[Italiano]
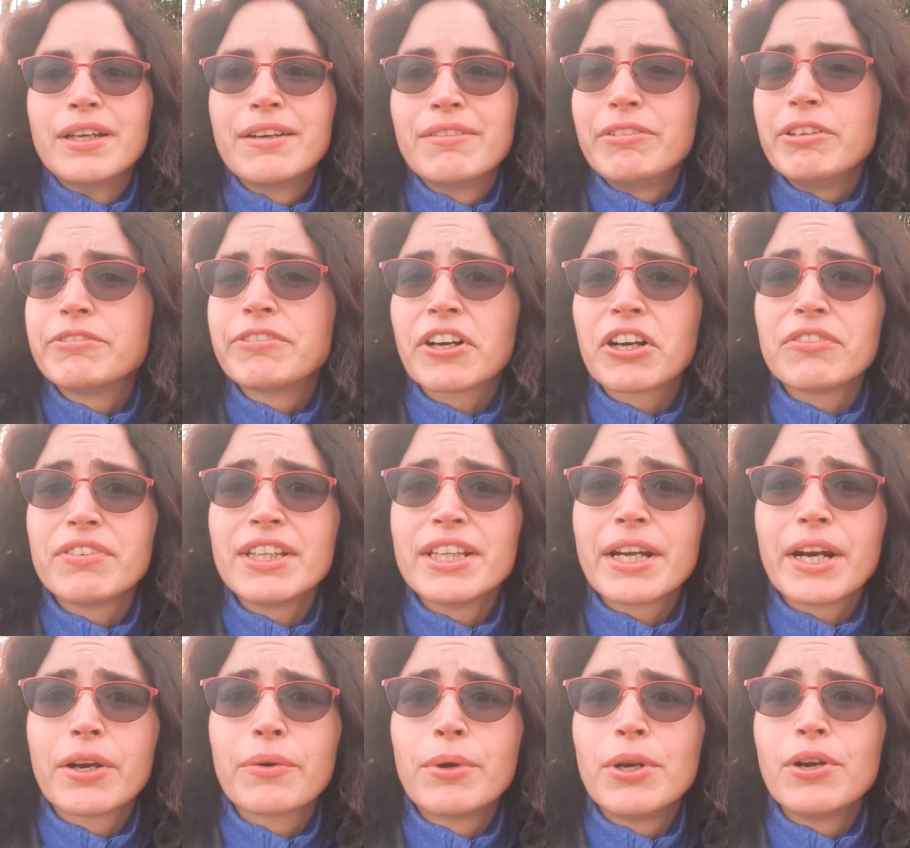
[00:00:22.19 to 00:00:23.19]
vi farò
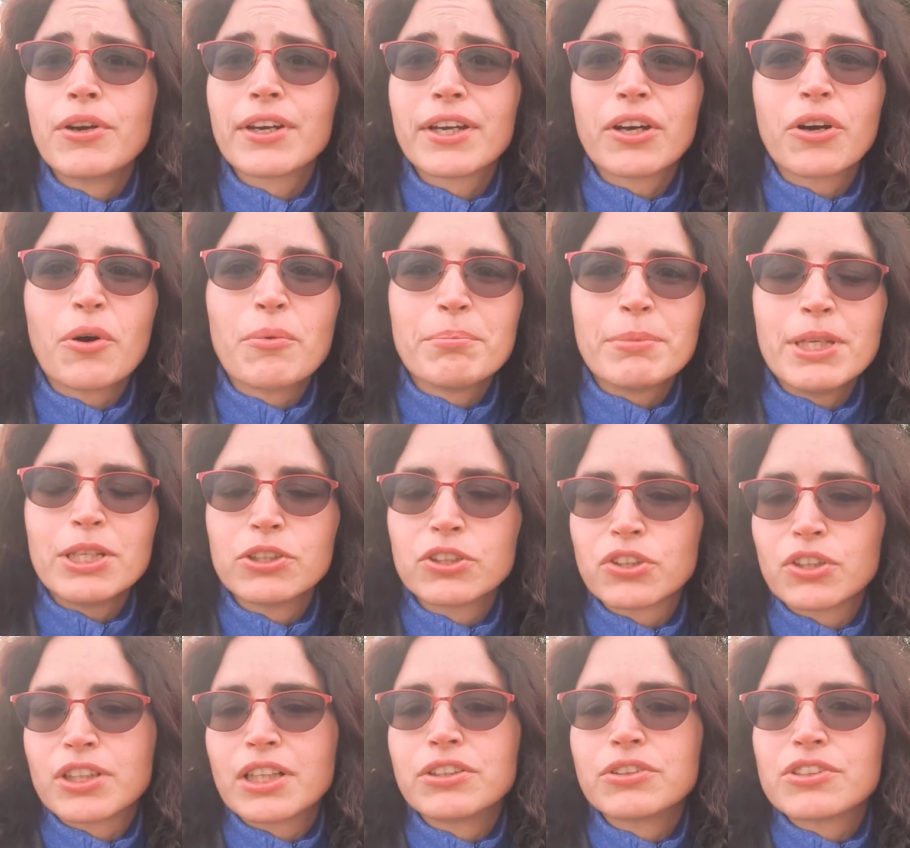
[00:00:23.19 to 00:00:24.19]
vedere quello che combino
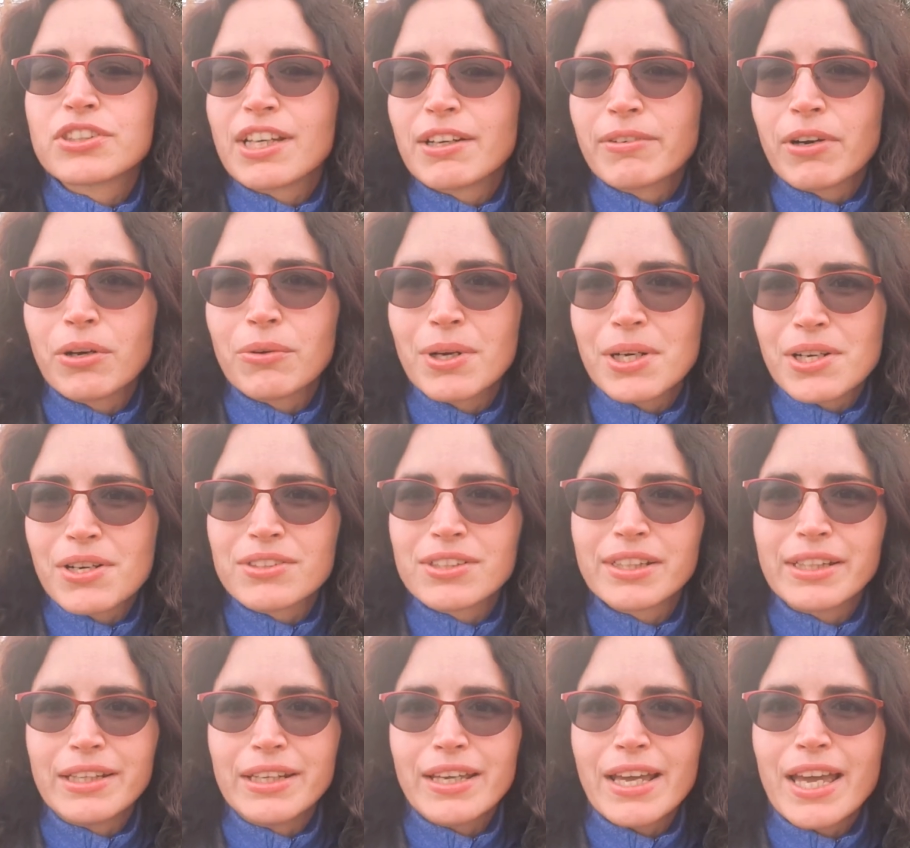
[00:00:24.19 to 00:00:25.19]
soltanto se avrò qualcosa
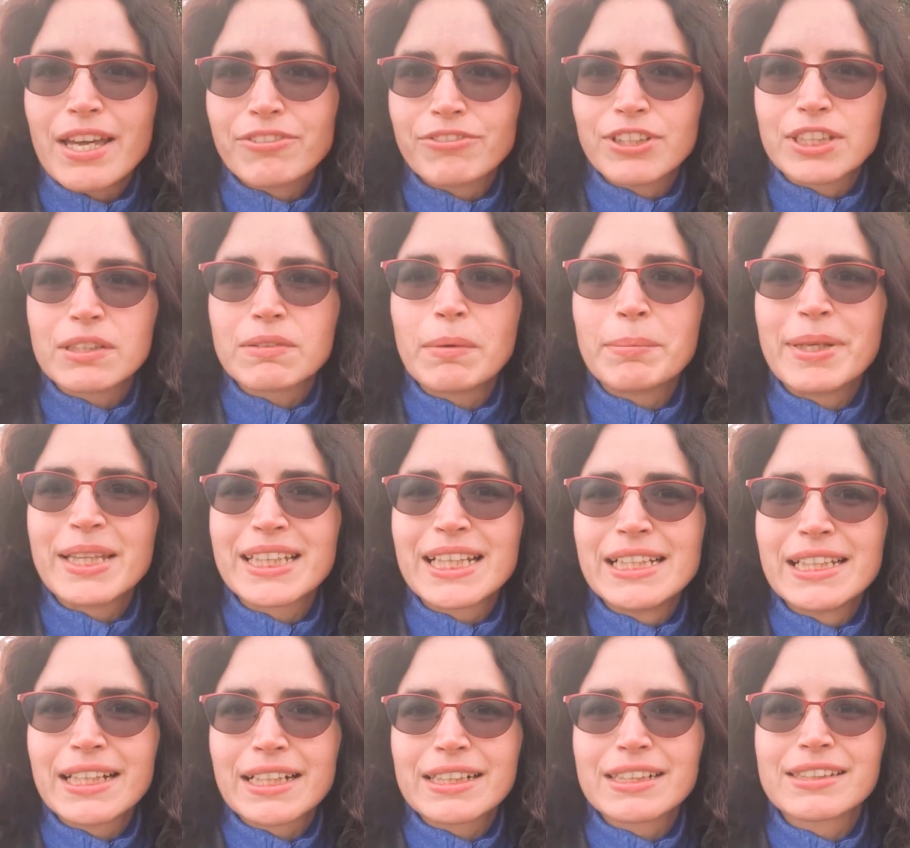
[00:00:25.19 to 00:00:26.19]
di effettivamente
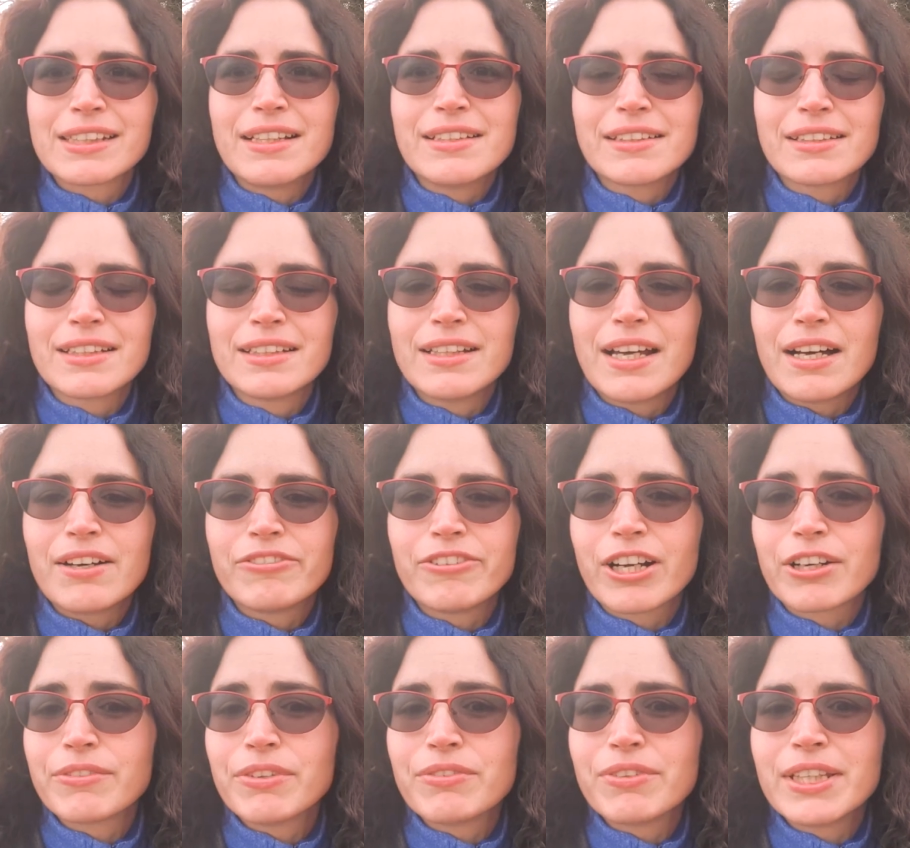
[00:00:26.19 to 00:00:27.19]
interessante da
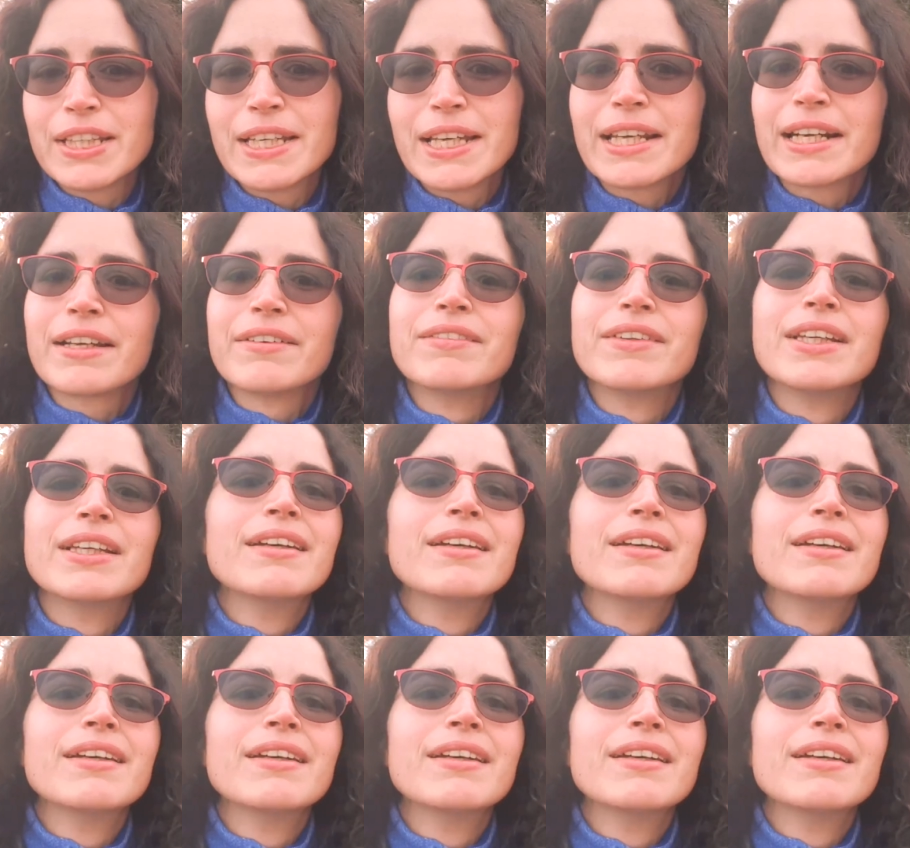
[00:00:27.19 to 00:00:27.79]
farvi vedere.